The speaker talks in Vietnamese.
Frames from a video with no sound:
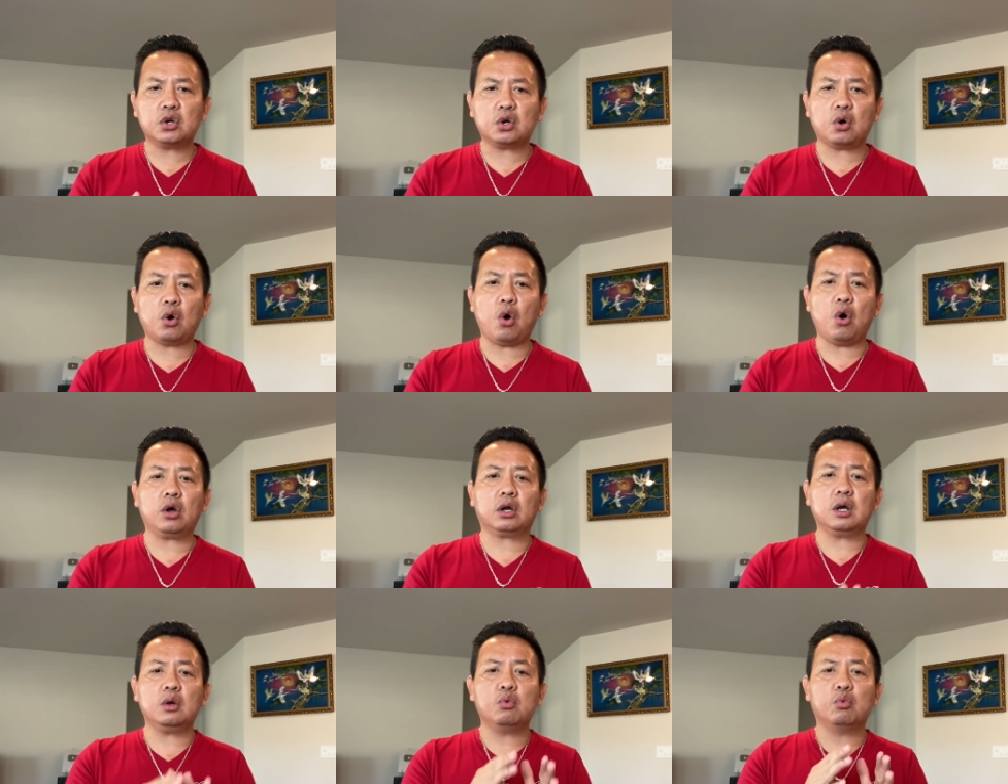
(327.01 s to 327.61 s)

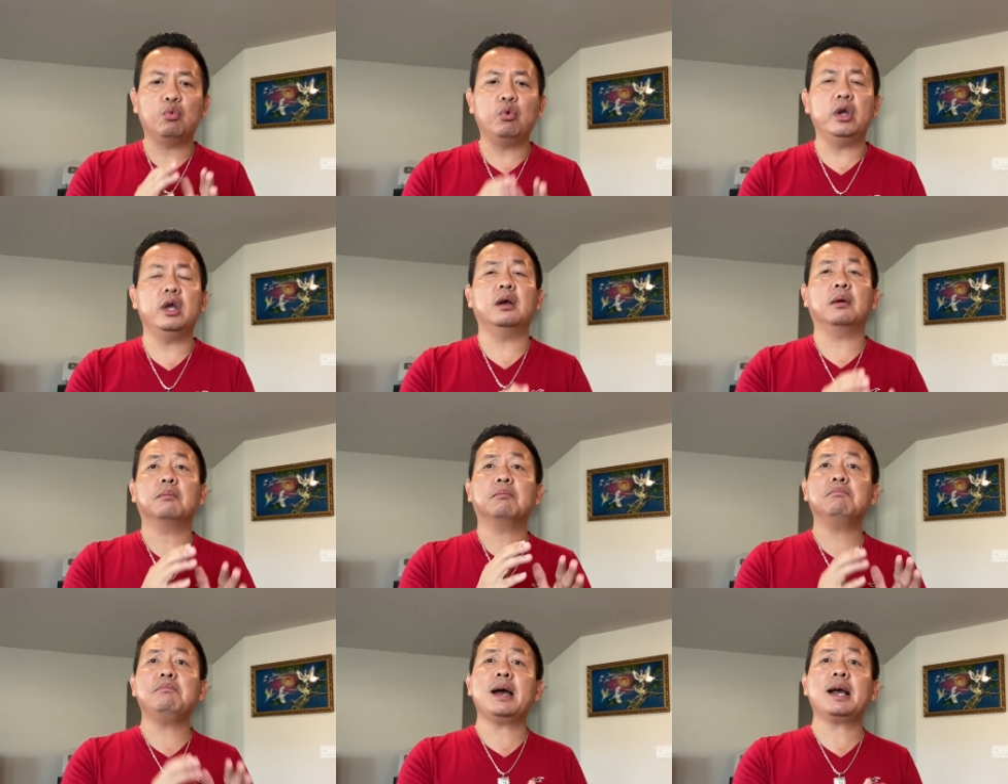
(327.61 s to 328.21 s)
có cái
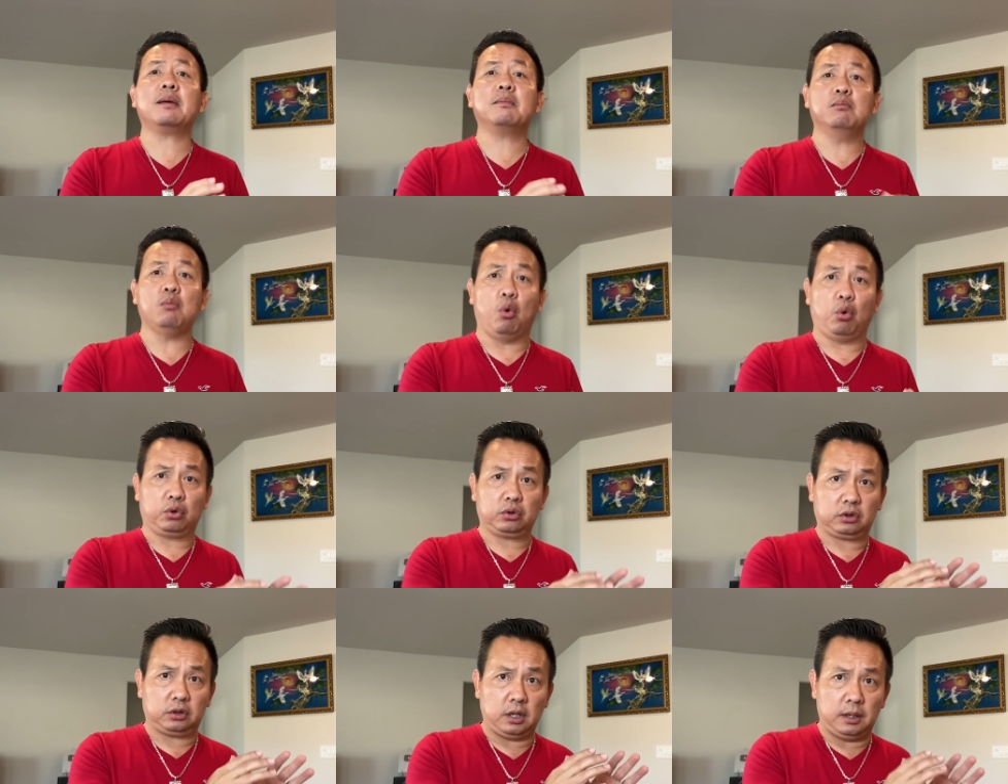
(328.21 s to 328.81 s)
quyền bắt buộc
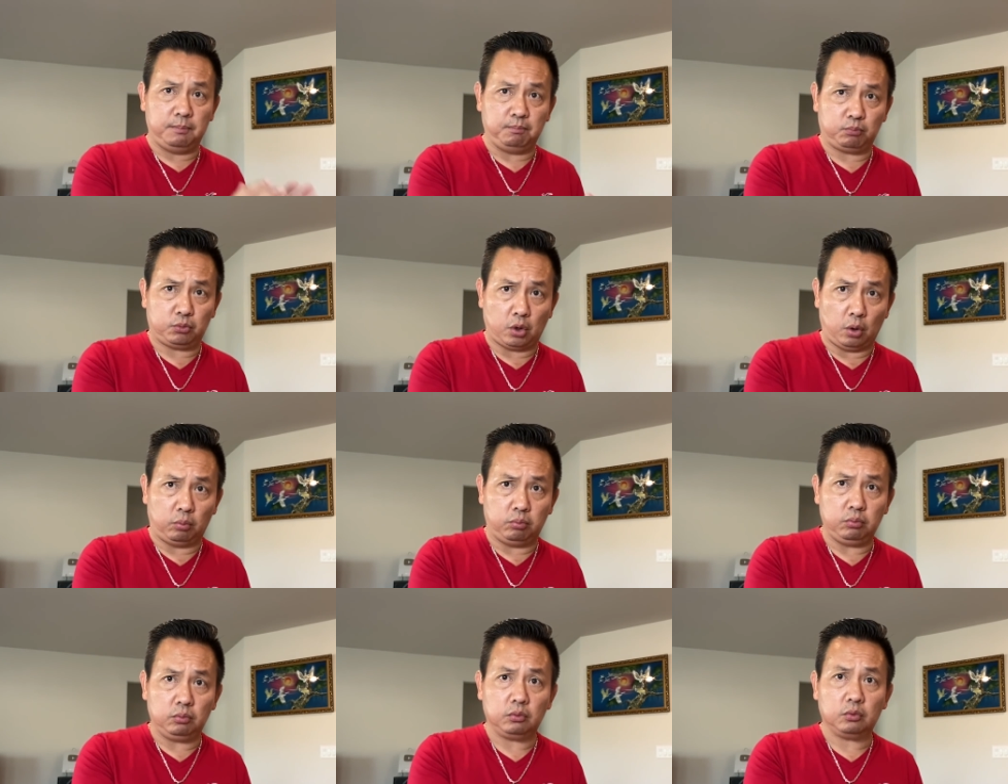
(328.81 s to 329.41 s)
tiêm
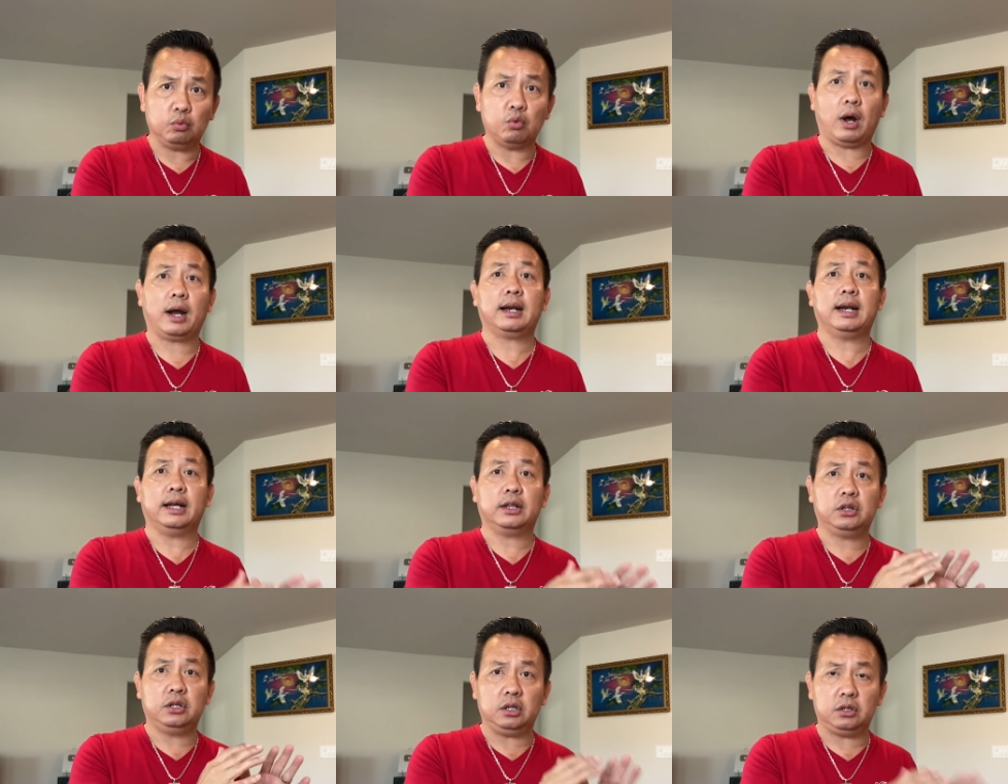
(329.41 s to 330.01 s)
chủng hoặc
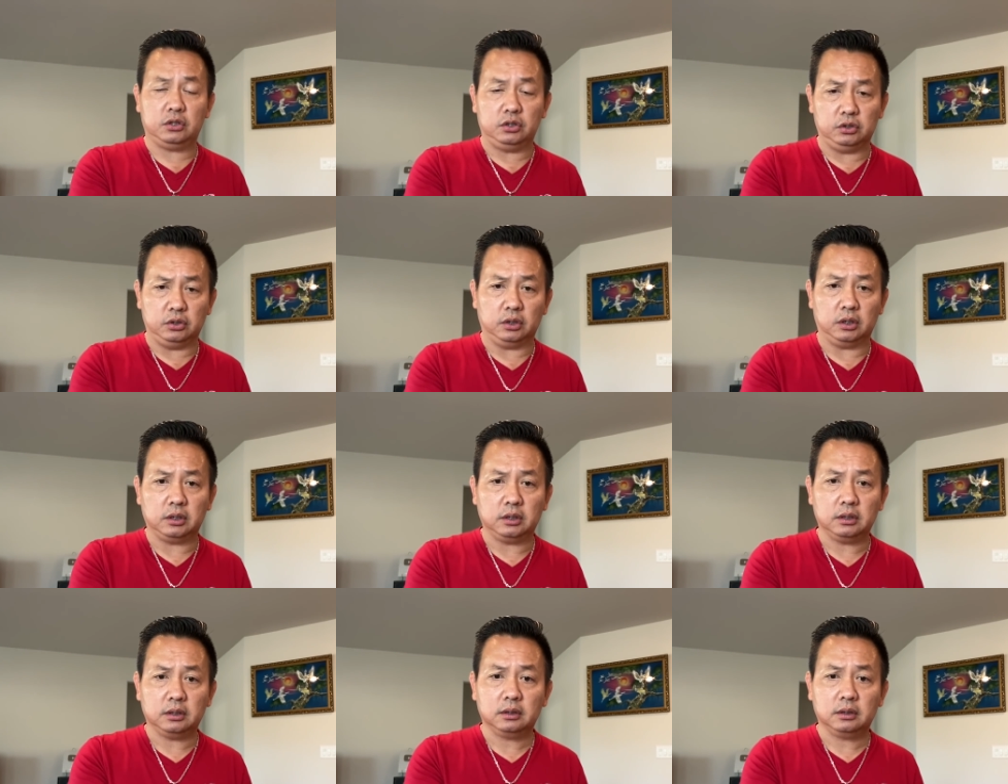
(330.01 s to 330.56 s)
là chích ngừa